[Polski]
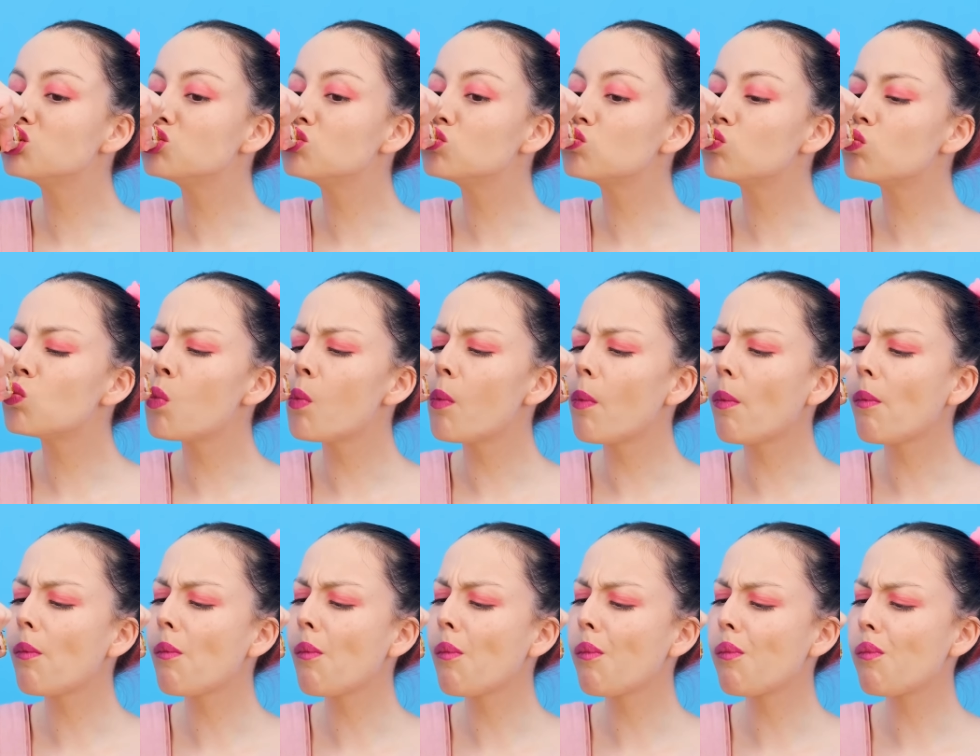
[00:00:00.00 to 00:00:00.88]
Oj,
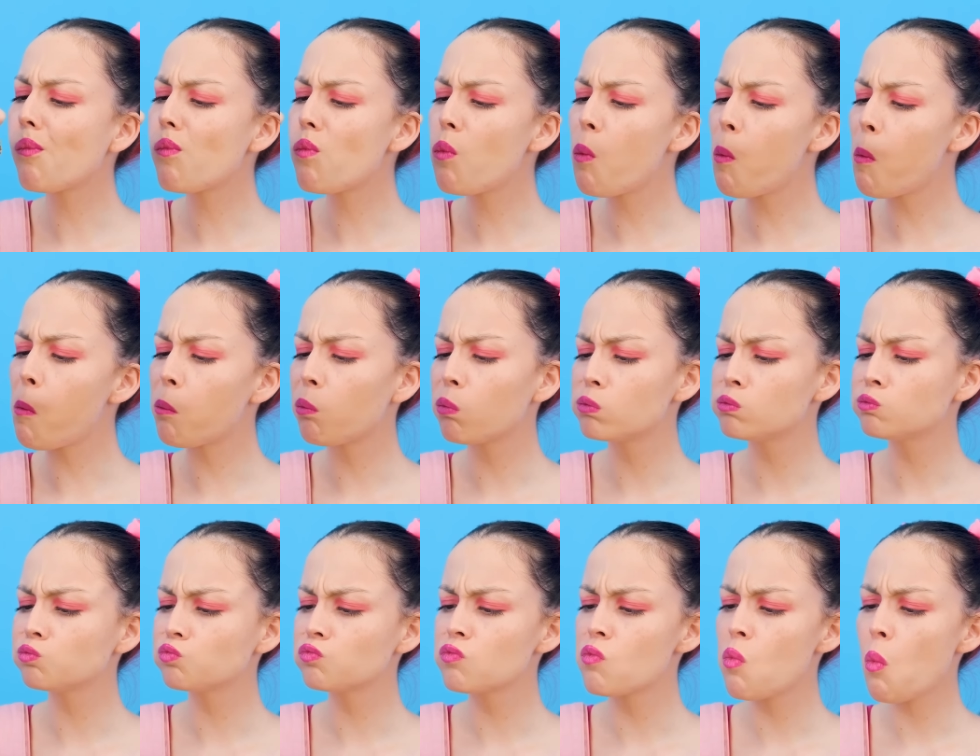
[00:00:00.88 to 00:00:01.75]
nie znoszę
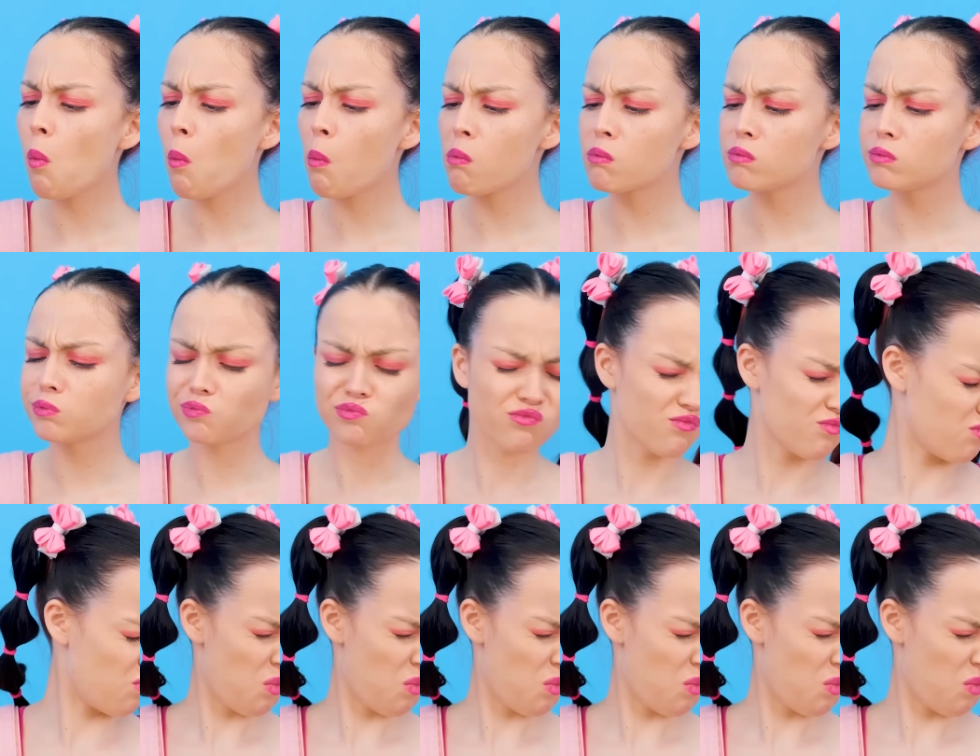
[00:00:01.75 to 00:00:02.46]
rozmarynu.